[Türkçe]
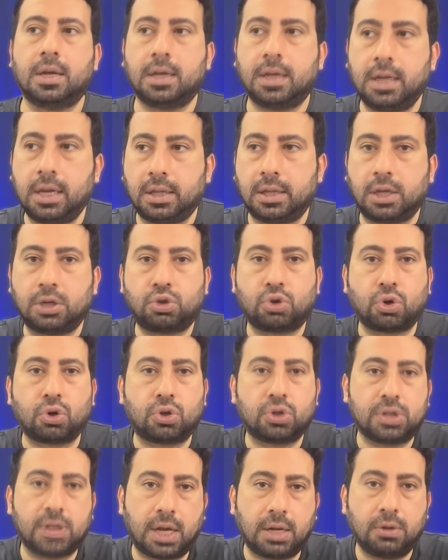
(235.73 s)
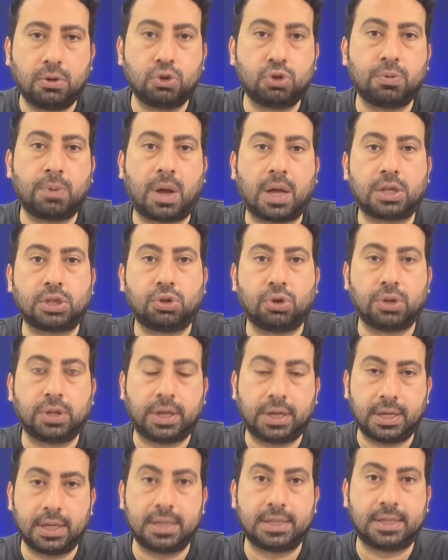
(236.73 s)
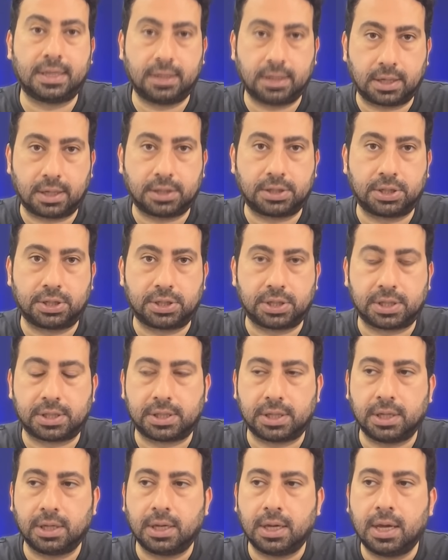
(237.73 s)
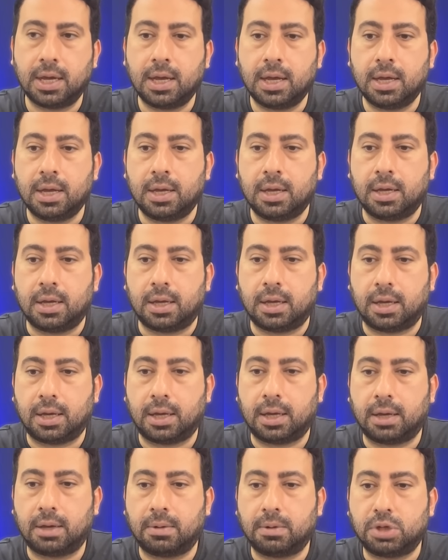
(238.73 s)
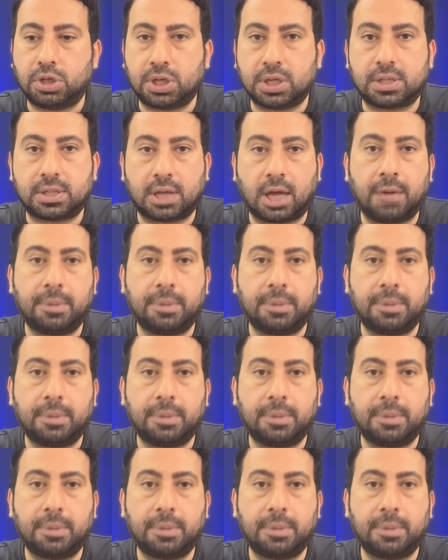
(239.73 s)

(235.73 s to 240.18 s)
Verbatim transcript: yine de çok güzel hücum aksiyonları izledik açıkçası. Ee, işte sağ